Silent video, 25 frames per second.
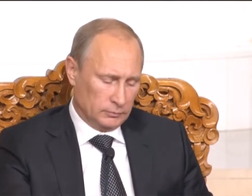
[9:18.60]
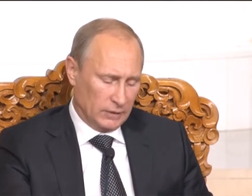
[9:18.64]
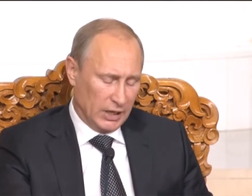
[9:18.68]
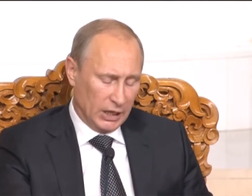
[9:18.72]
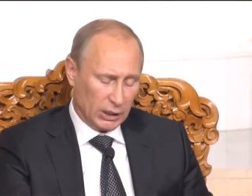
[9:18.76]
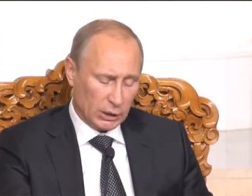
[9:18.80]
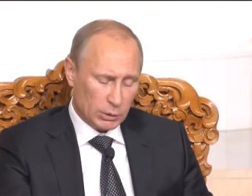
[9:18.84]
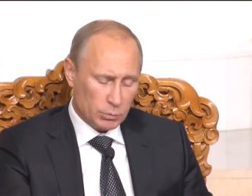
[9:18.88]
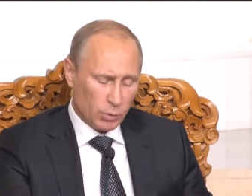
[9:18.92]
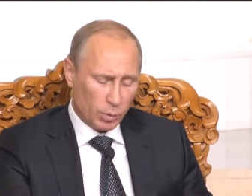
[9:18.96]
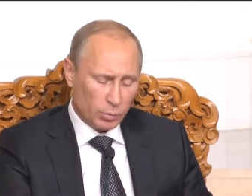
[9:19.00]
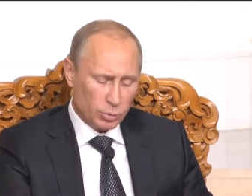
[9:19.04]

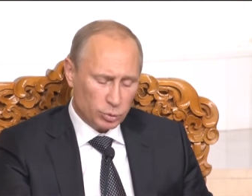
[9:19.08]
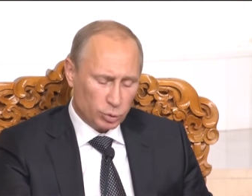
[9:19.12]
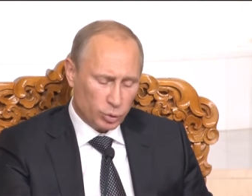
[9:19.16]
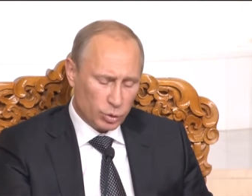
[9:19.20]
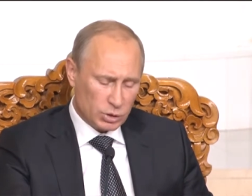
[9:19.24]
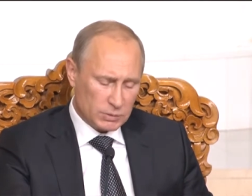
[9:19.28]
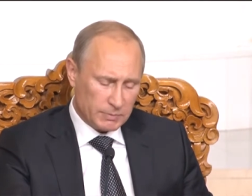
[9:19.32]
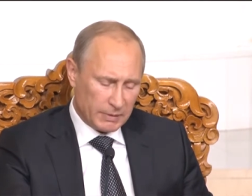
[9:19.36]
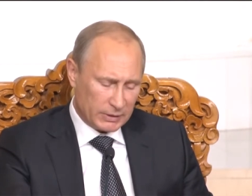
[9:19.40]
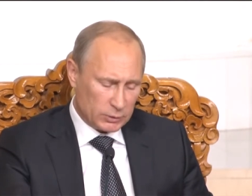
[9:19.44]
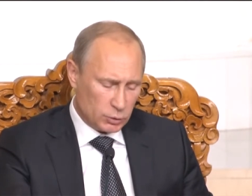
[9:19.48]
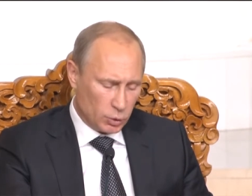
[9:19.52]
Этому
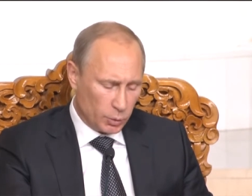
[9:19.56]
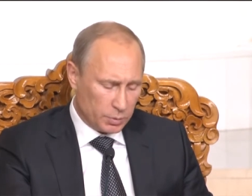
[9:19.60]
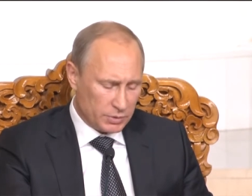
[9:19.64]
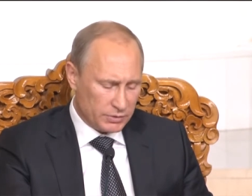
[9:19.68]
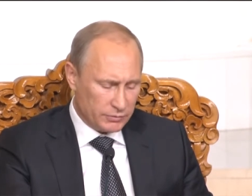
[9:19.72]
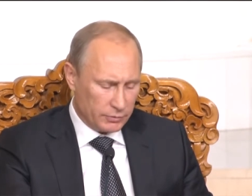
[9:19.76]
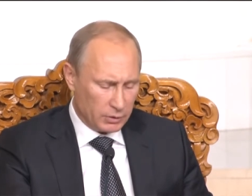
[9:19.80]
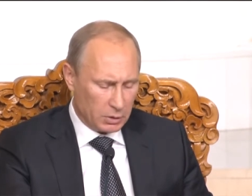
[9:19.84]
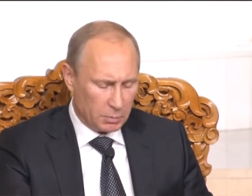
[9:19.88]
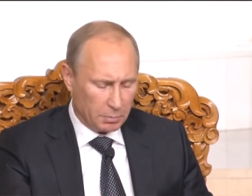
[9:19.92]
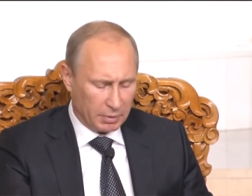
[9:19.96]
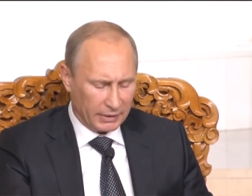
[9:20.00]
будут
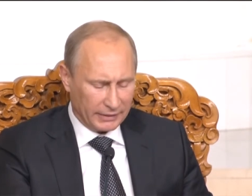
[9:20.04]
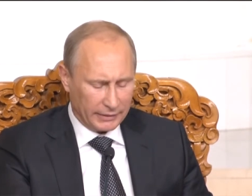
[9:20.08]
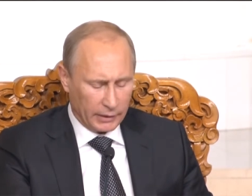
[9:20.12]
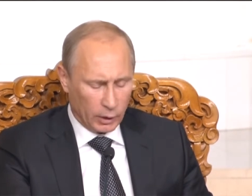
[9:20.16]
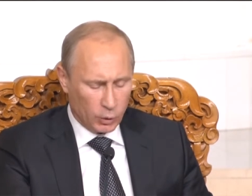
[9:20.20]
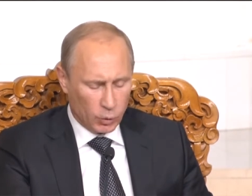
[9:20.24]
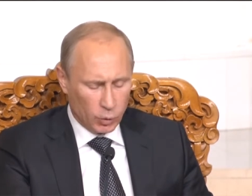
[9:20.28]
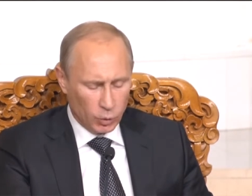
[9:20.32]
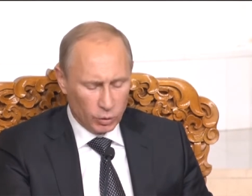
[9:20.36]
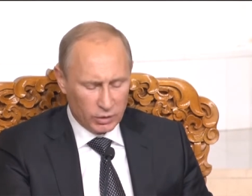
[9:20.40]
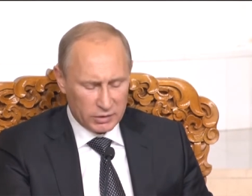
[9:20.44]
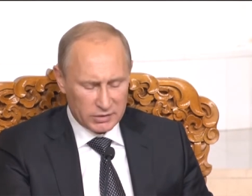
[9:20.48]
способствовать
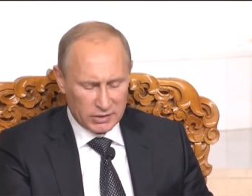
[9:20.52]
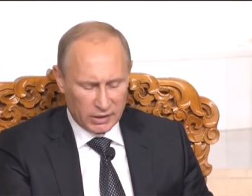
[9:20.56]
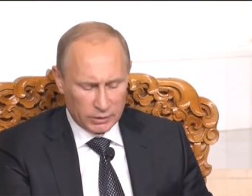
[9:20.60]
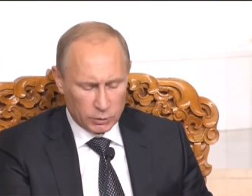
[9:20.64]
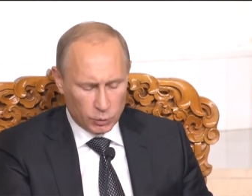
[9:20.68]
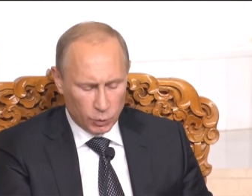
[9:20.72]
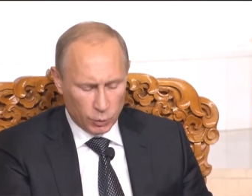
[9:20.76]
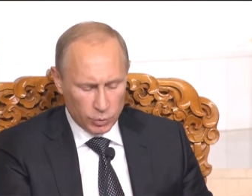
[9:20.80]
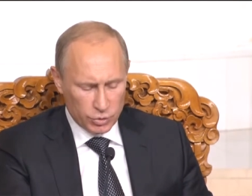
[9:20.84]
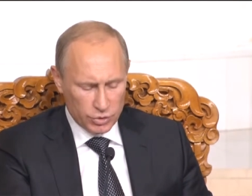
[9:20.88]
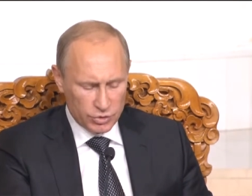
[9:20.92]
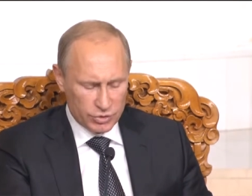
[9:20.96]
протоколы
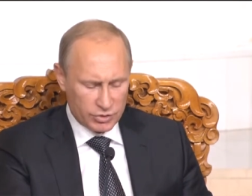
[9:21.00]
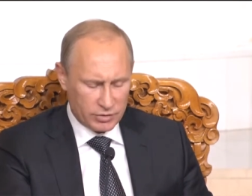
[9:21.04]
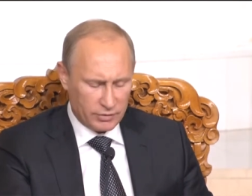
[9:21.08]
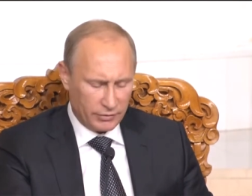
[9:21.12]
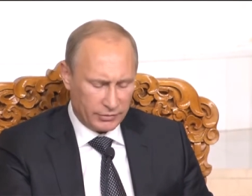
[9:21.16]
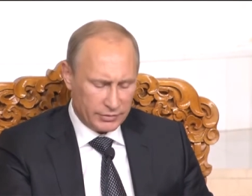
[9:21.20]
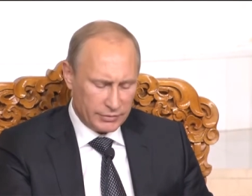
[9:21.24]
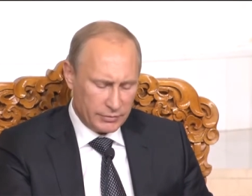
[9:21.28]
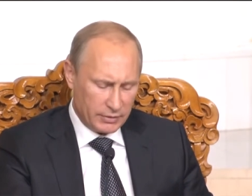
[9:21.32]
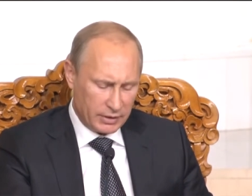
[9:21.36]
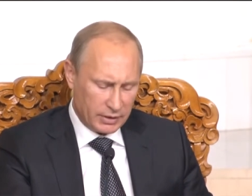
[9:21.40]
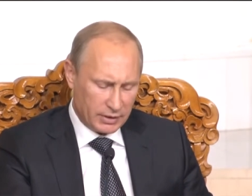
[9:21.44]

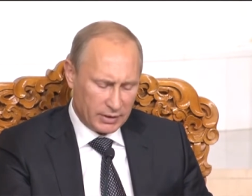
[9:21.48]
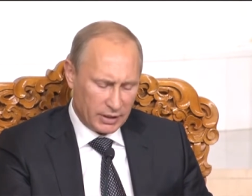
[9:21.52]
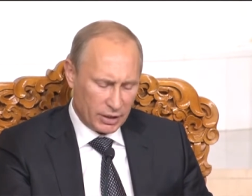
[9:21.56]
сотрудничества в сфере